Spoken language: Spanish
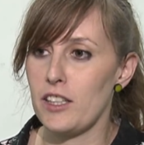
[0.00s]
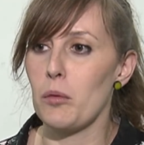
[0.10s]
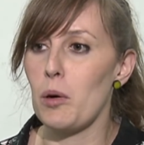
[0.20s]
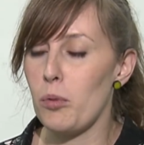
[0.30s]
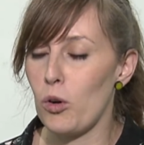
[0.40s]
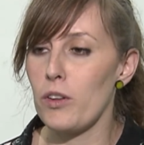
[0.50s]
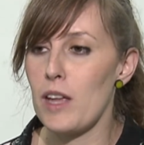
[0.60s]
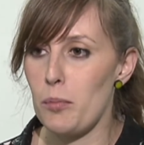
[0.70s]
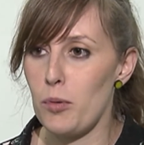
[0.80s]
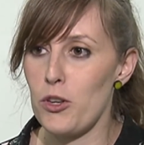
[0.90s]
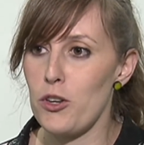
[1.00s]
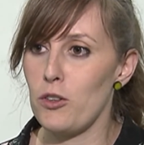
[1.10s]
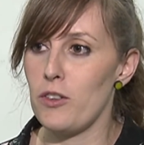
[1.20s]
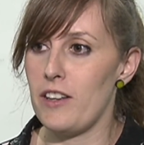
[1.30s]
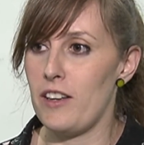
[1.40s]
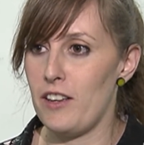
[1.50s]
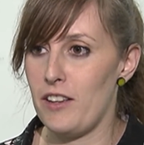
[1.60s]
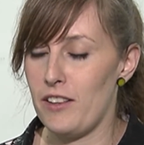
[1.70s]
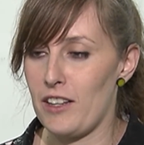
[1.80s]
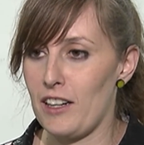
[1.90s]
sirva un poco de apoyo,
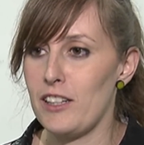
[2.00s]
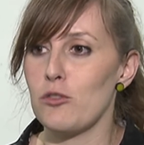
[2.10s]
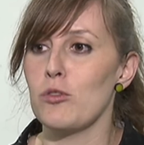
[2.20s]
de darles